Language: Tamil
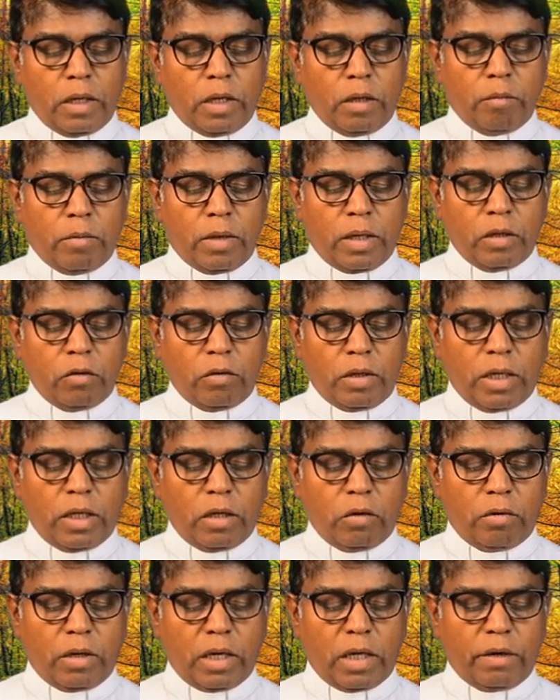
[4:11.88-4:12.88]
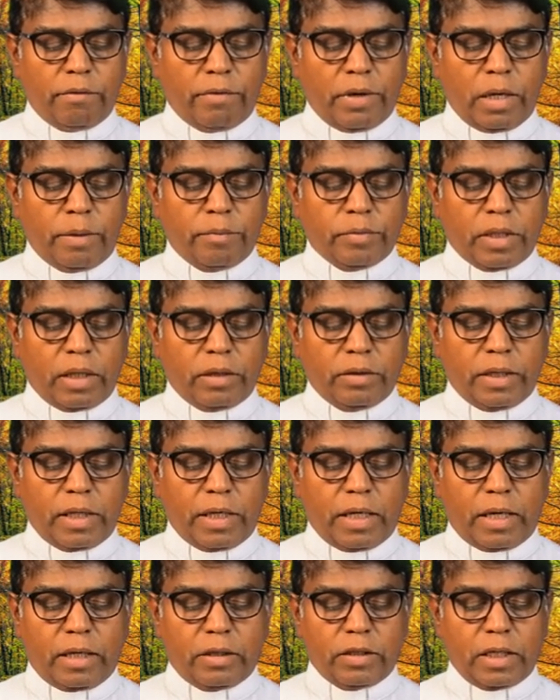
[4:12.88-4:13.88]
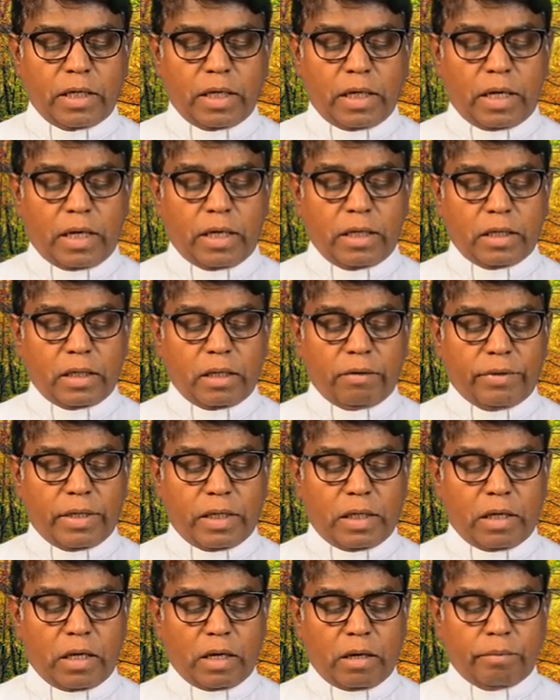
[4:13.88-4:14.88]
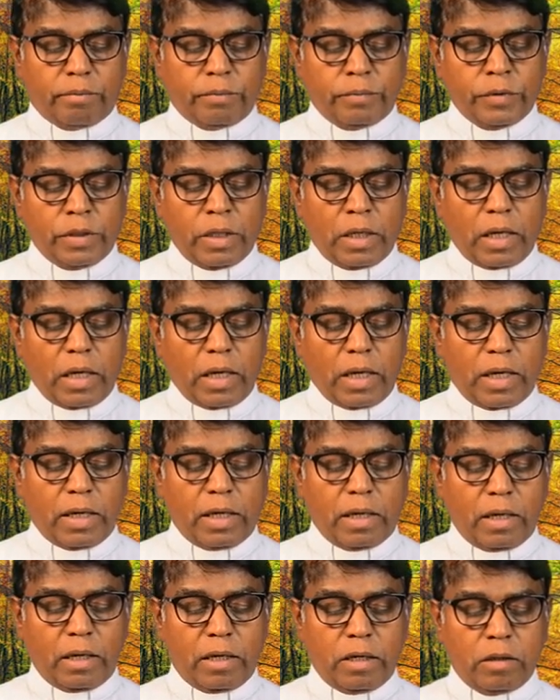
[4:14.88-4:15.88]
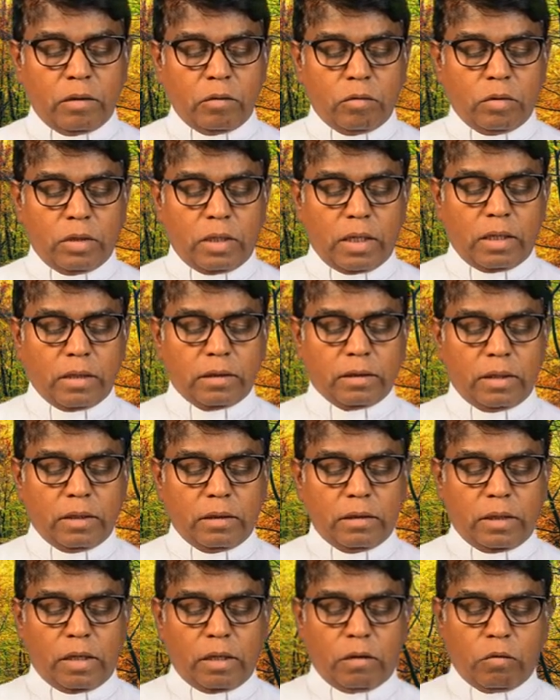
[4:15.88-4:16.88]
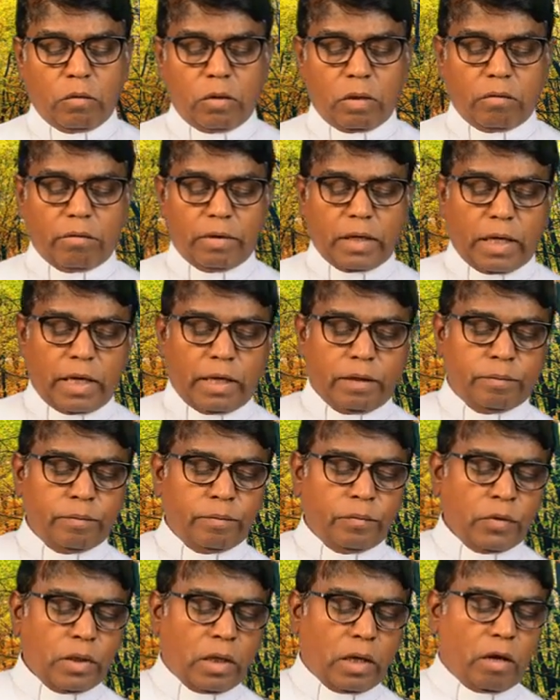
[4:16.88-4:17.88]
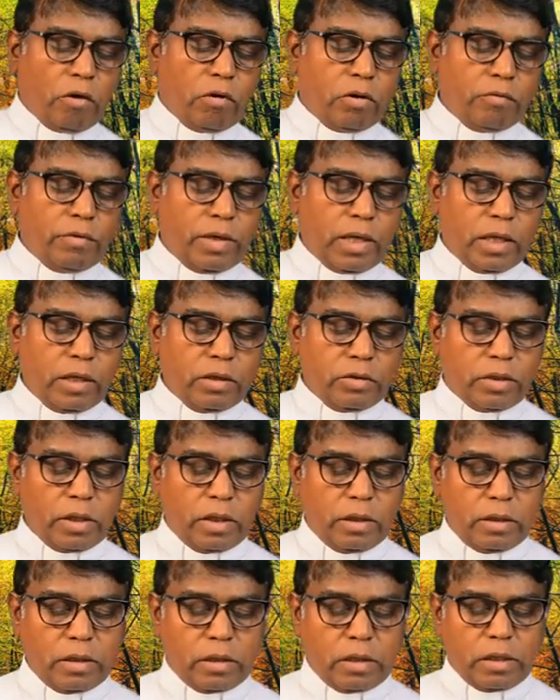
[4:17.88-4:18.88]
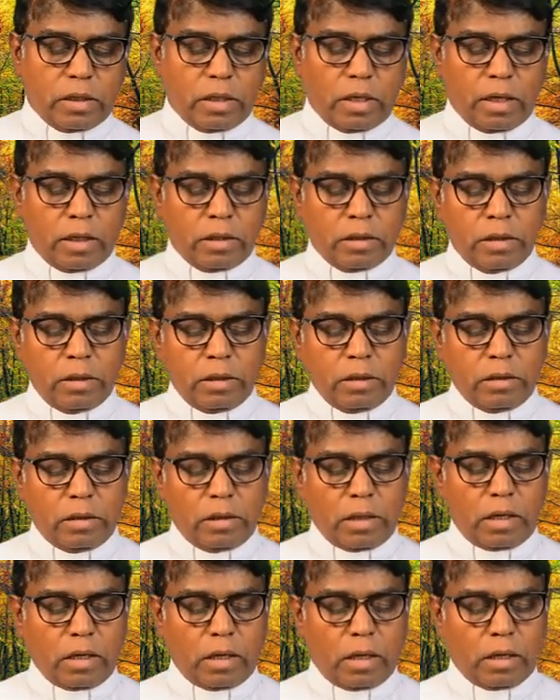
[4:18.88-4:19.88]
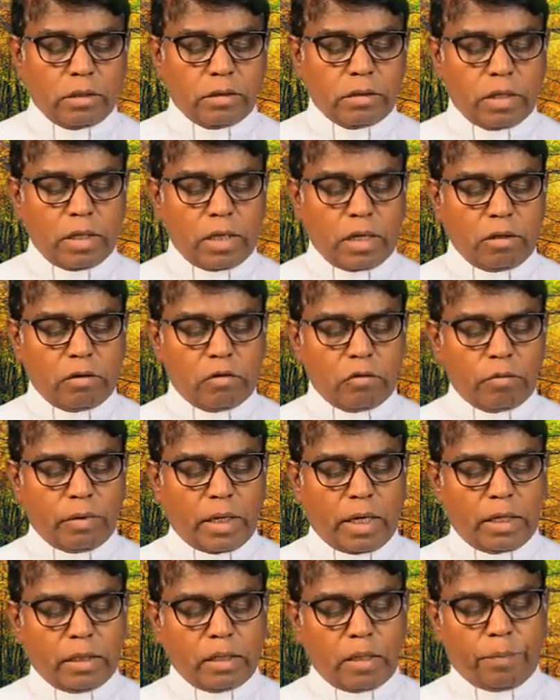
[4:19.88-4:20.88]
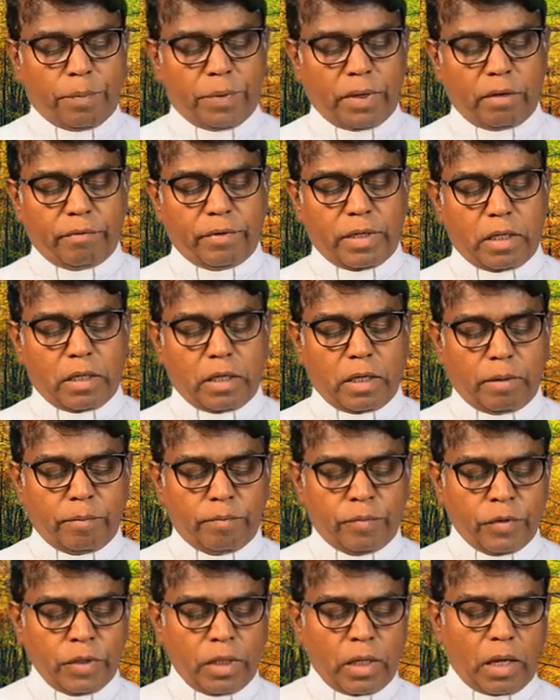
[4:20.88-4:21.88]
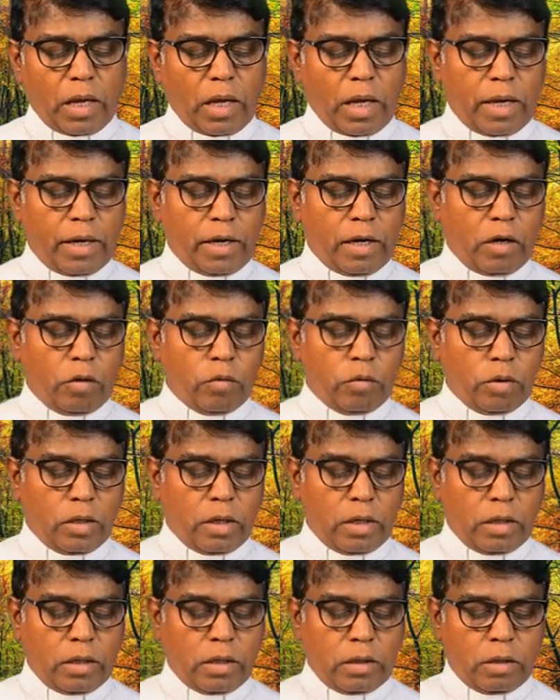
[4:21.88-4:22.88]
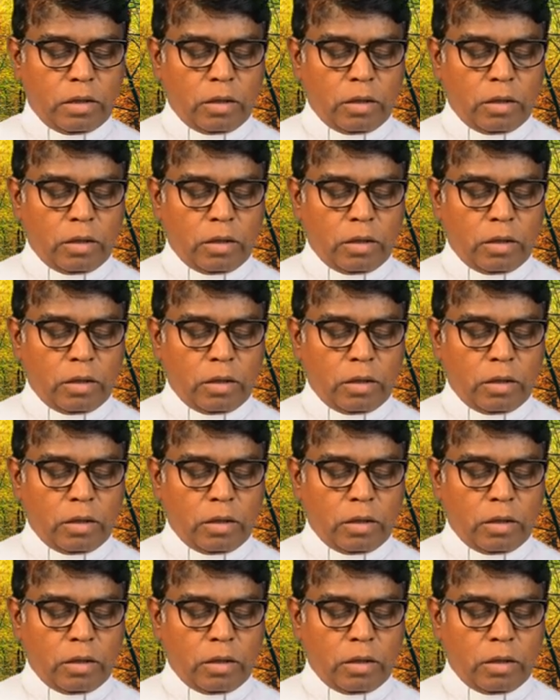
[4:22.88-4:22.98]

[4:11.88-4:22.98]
இம்மண்ணுலகில் உள்ள எவரையும் தந்தை என நீங்கள் அழைக்க வேண்டாம் ஏனெனில் உங்கள் தந்தை ஒருவரை அவர் விண்ணகத்தில் இருக்கிறார் நீங்கள் ஆசிரியரும் அழைக்கப்பட வேண்டாம் ஏனெனில் உங்கள்